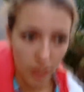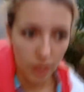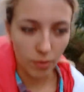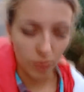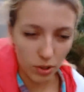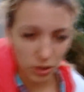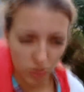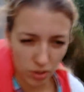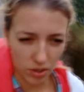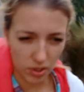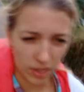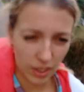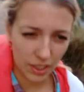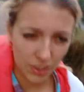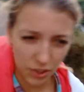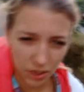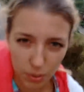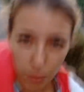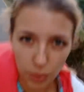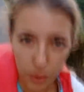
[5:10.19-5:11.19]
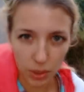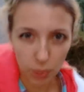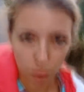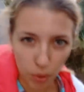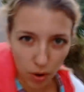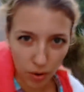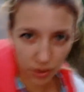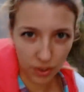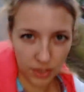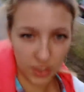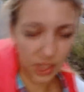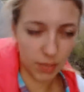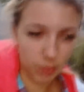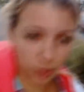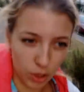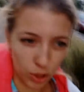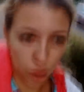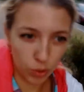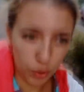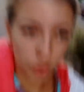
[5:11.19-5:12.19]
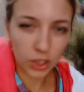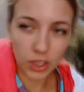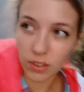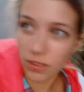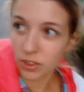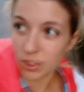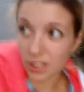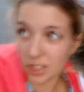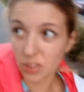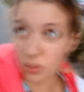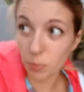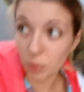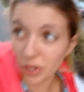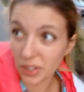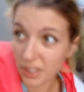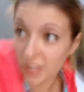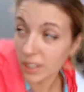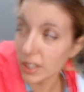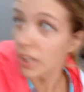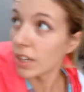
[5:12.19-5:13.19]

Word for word: Вот что значит переполненные маршрутки в час пик.